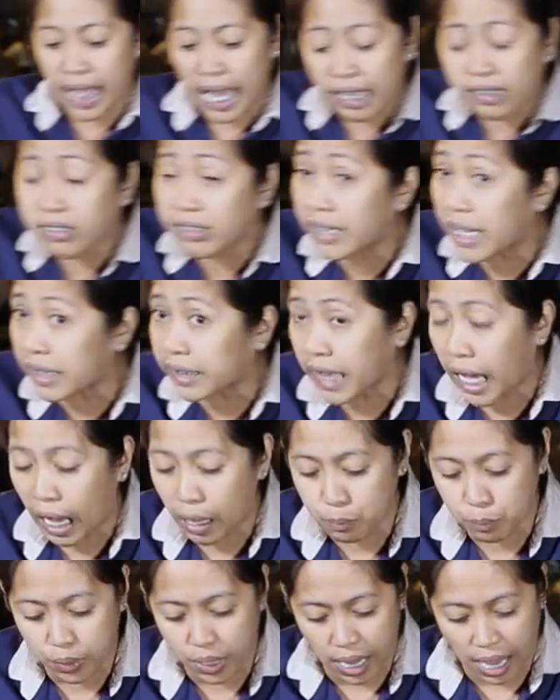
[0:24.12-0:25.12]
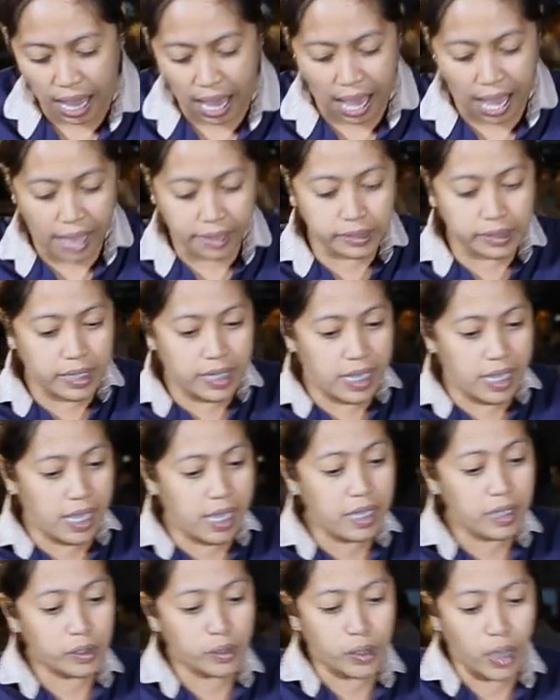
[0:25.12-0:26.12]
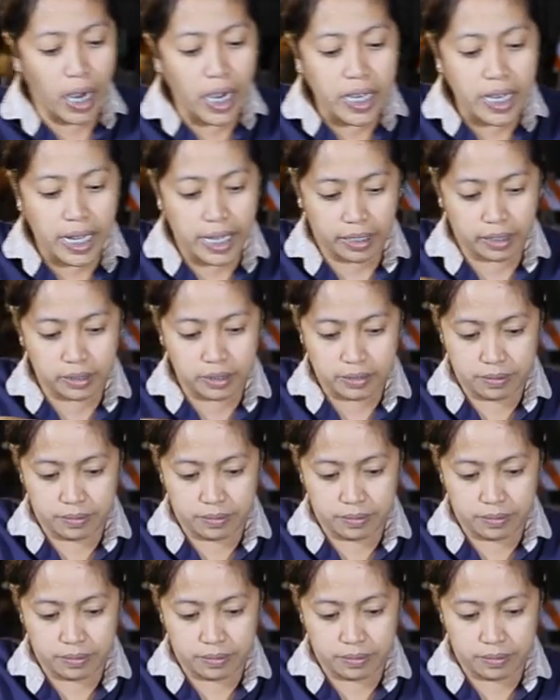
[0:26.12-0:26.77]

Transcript: That's the time we add the garlic.